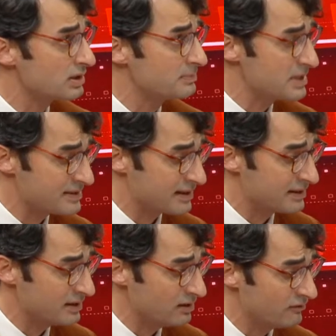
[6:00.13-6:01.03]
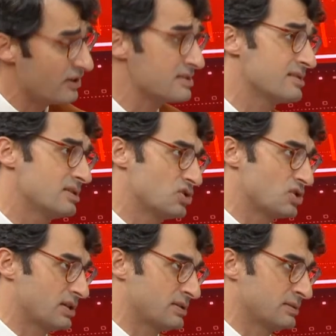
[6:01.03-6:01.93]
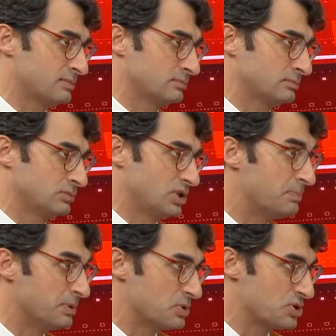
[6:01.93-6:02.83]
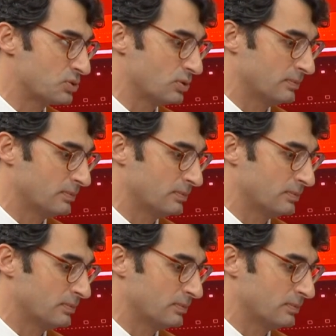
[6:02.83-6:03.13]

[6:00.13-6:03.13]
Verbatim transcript: metrekare fazla inşaat yapılmış diyor.